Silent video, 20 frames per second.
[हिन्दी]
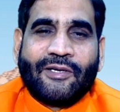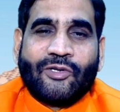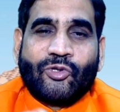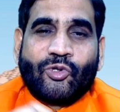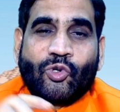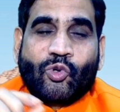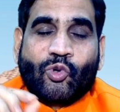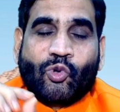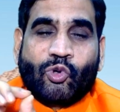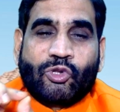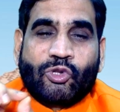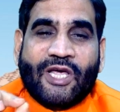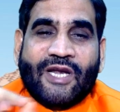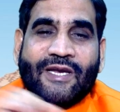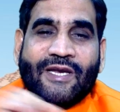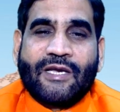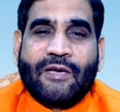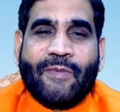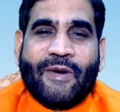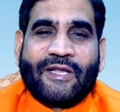तो कुतर
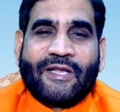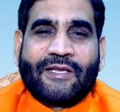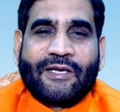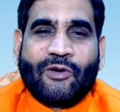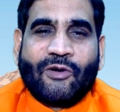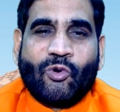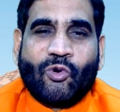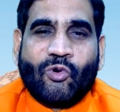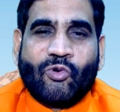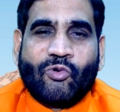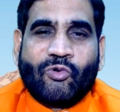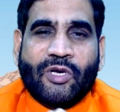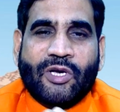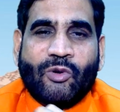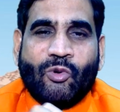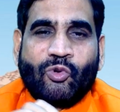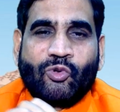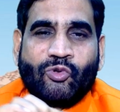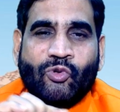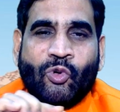की बातें लोगों की
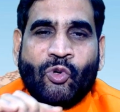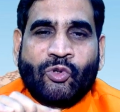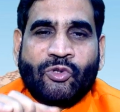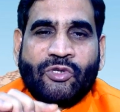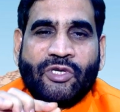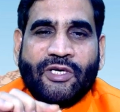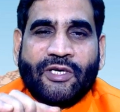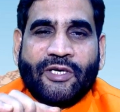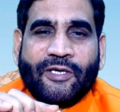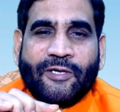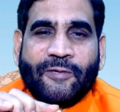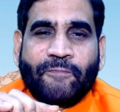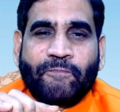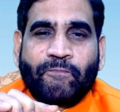होती हैं